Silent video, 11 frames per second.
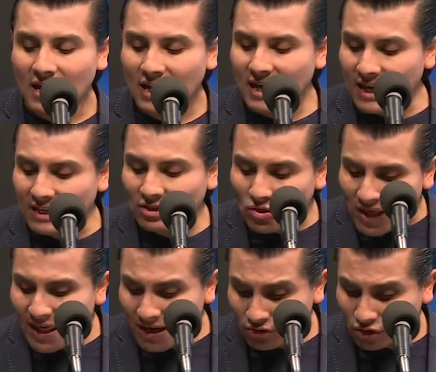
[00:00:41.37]
Y
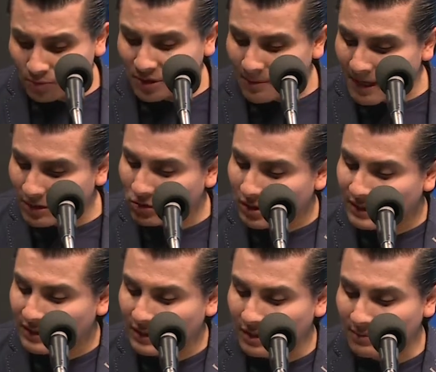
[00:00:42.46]
Ciudadanos Observando
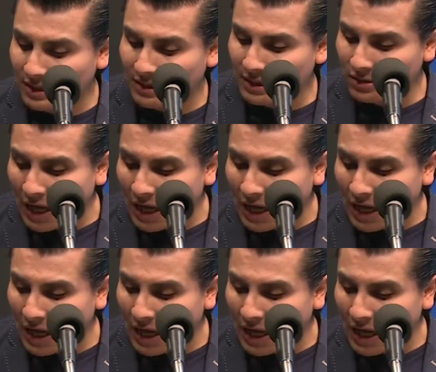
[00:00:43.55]
recientemente